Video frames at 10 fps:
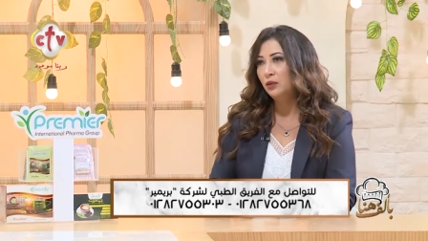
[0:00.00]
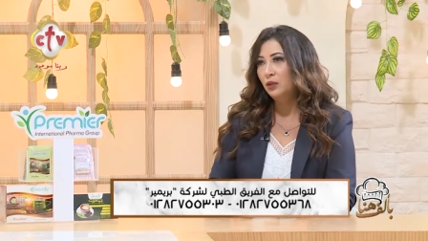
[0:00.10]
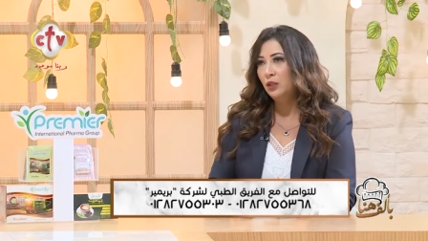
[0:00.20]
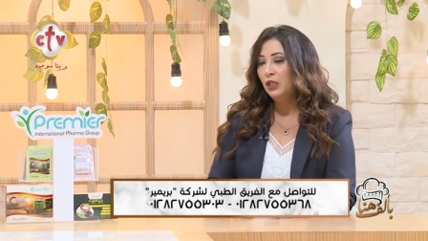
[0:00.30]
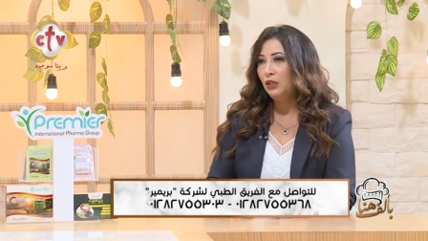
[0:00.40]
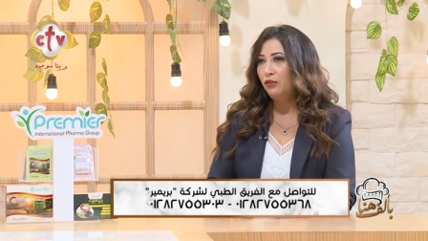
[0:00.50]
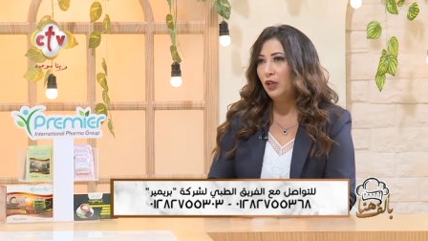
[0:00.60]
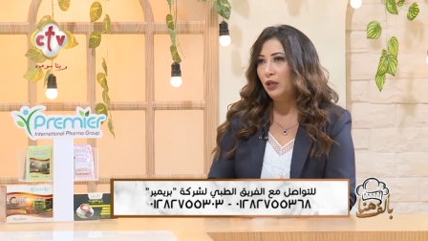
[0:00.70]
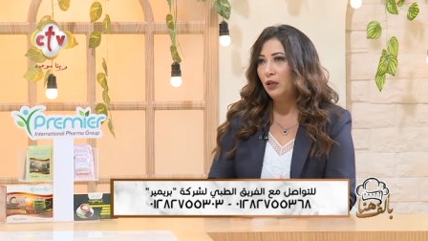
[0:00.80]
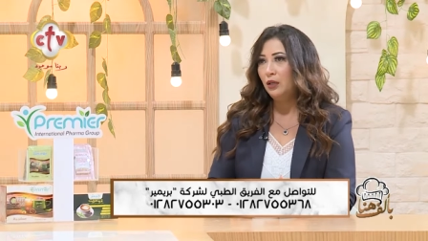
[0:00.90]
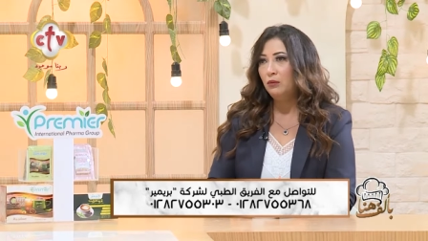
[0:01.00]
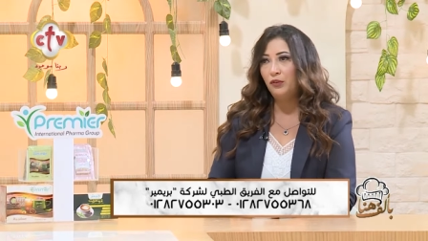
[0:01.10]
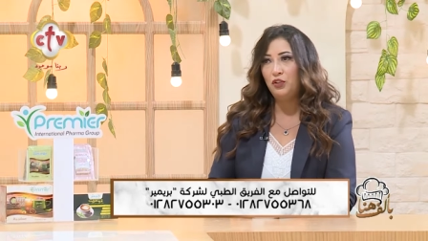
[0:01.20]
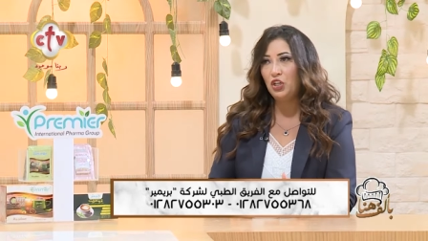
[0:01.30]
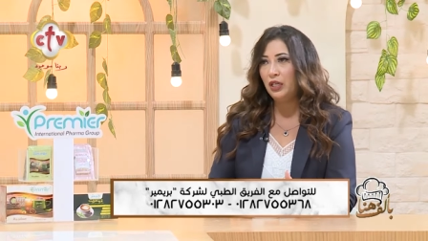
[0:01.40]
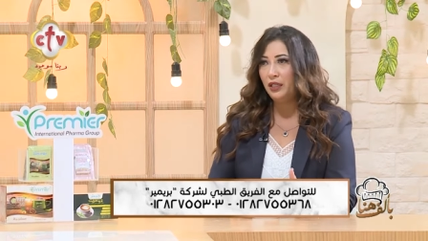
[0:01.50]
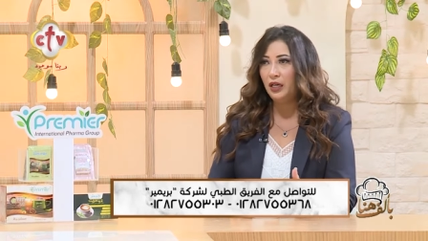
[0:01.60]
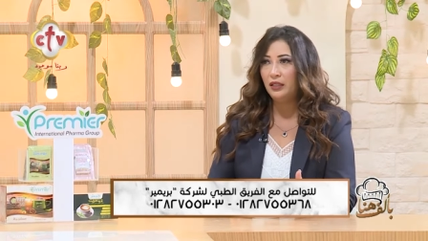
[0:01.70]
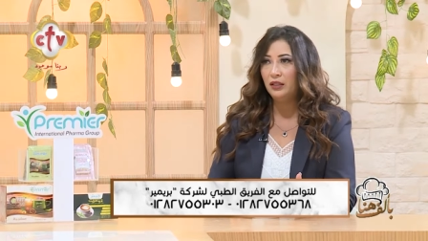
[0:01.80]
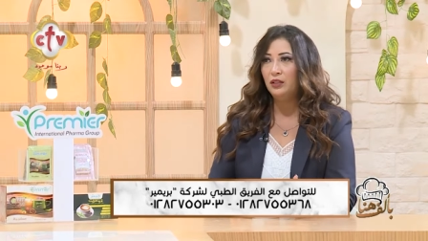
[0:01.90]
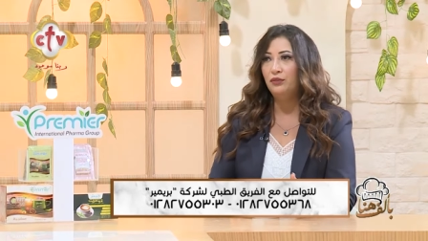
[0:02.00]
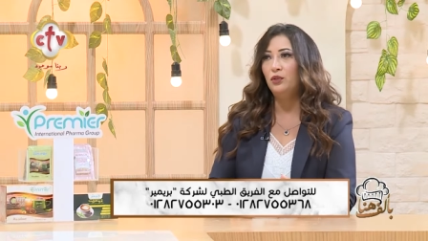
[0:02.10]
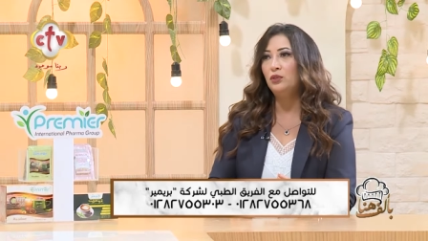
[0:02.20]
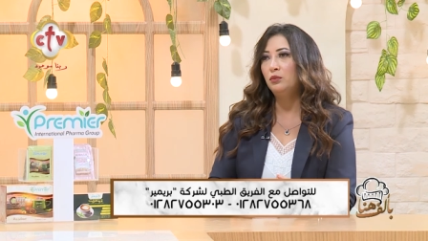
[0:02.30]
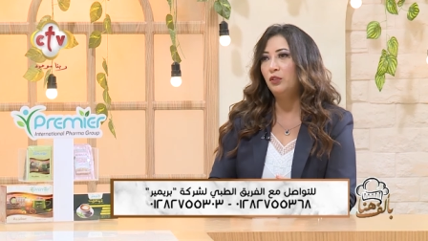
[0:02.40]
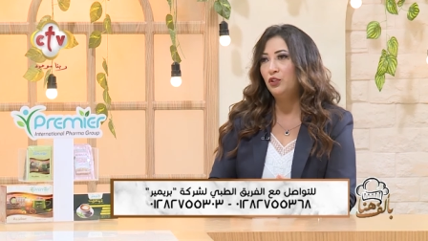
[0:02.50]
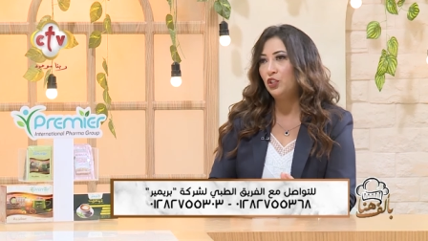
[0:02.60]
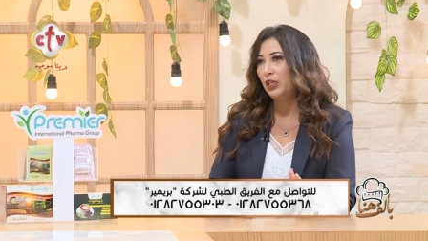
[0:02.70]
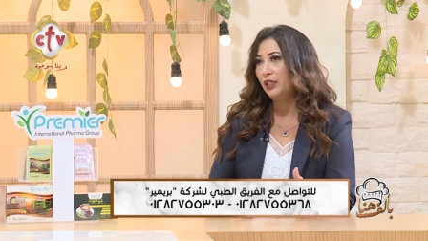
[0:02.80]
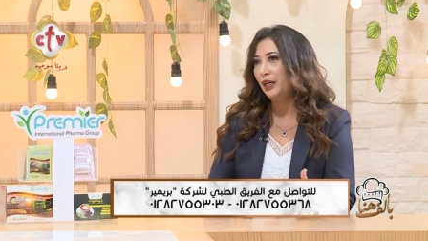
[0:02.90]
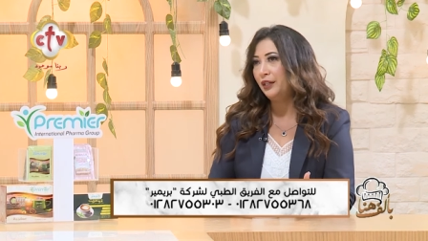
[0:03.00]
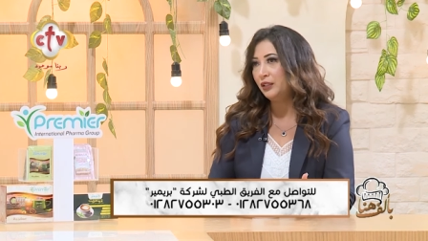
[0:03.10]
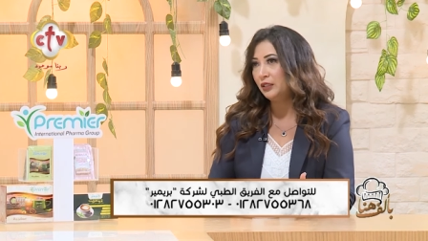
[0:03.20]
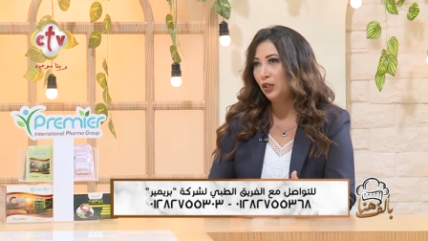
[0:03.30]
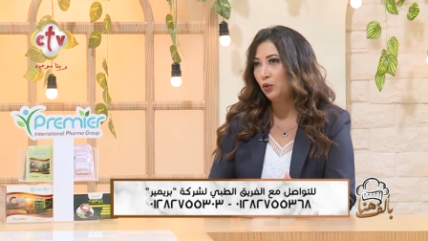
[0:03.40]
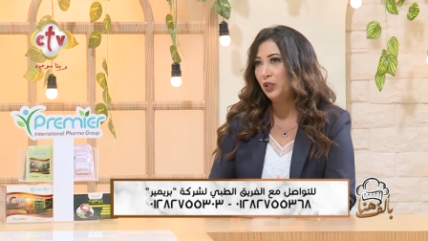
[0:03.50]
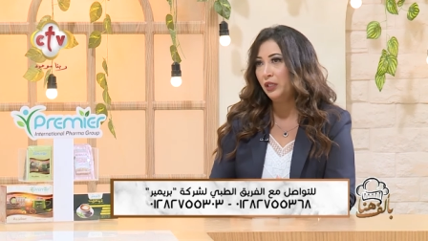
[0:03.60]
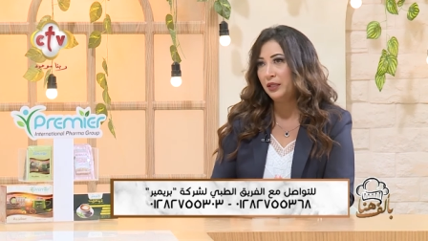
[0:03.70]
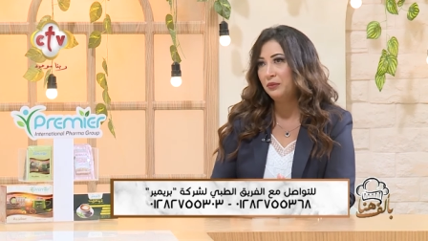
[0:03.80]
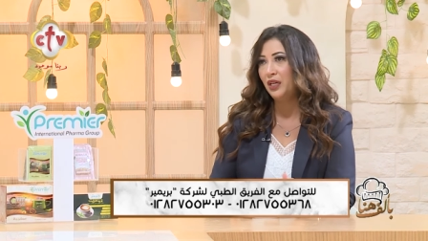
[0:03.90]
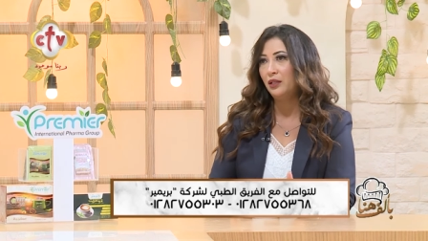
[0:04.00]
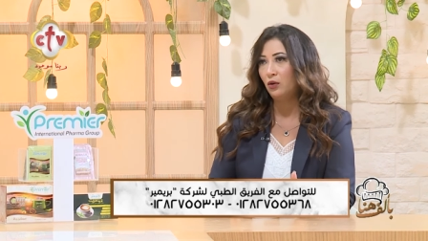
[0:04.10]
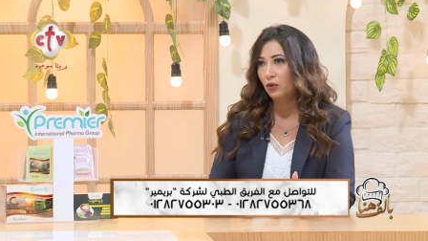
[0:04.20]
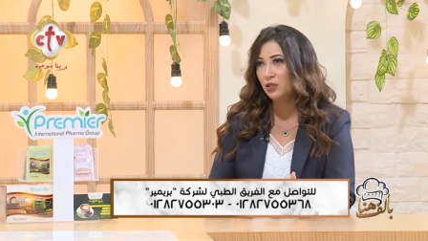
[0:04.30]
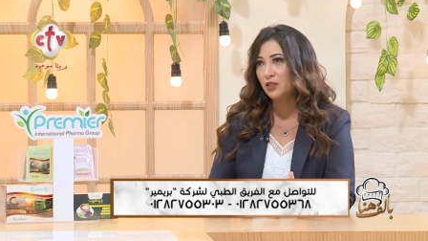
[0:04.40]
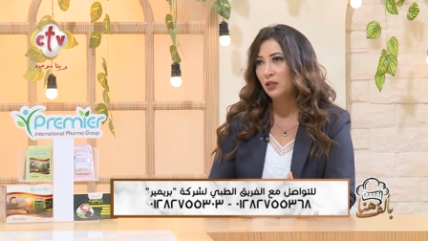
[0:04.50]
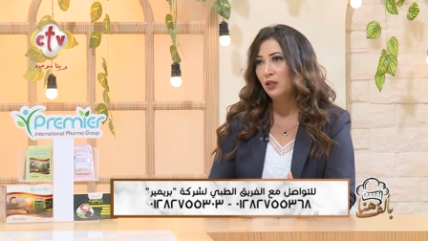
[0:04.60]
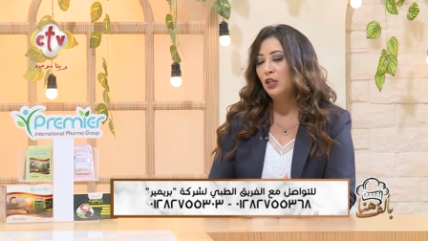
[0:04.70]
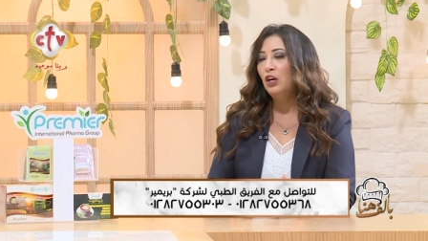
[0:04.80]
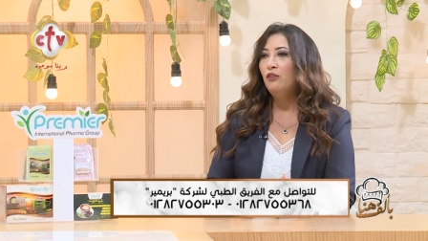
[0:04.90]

م. فما فيش عليه اي اضافات ما فيش عليه اي تدخل كيميائي خالص م.